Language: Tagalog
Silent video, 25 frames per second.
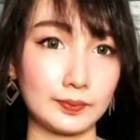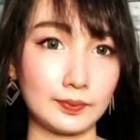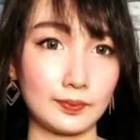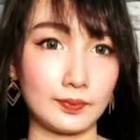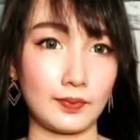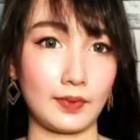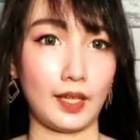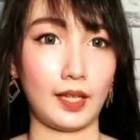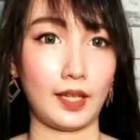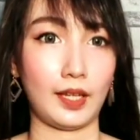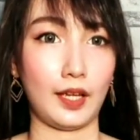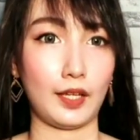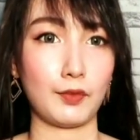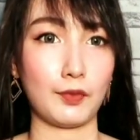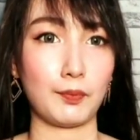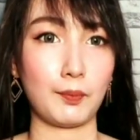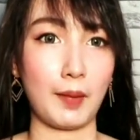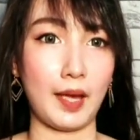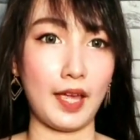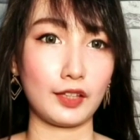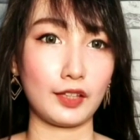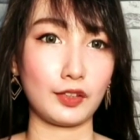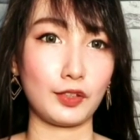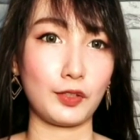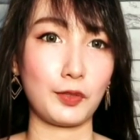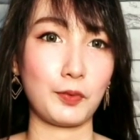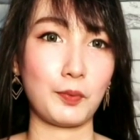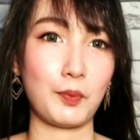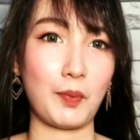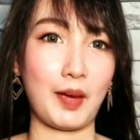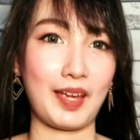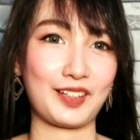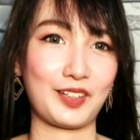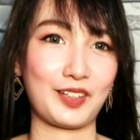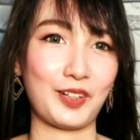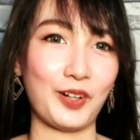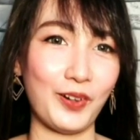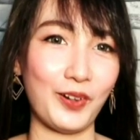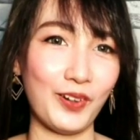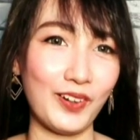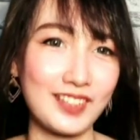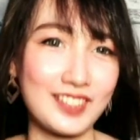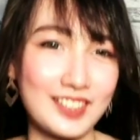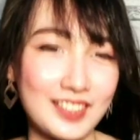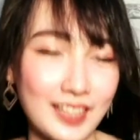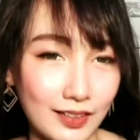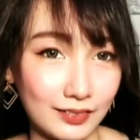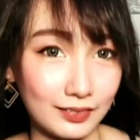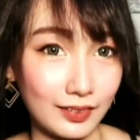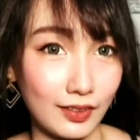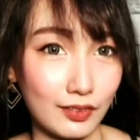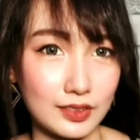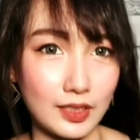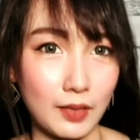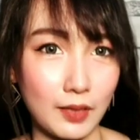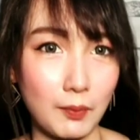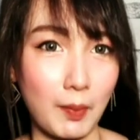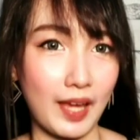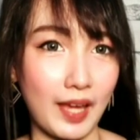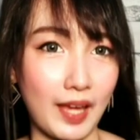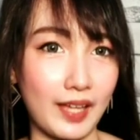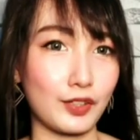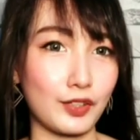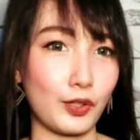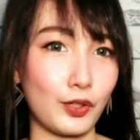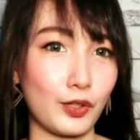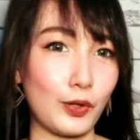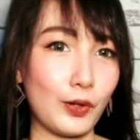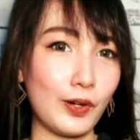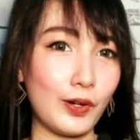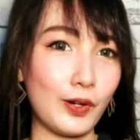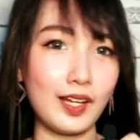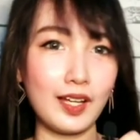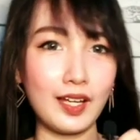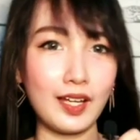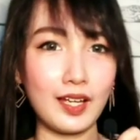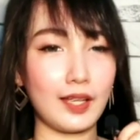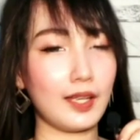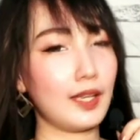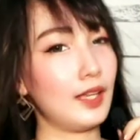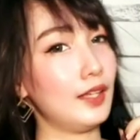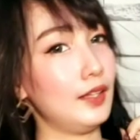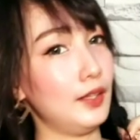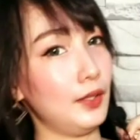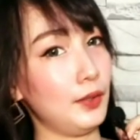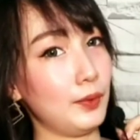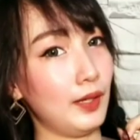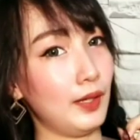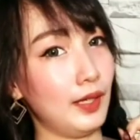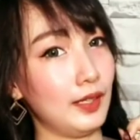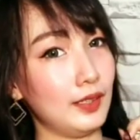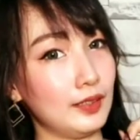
Teka, yung, ito yung mic ko. Shout out sa mic ko. Hello, hello.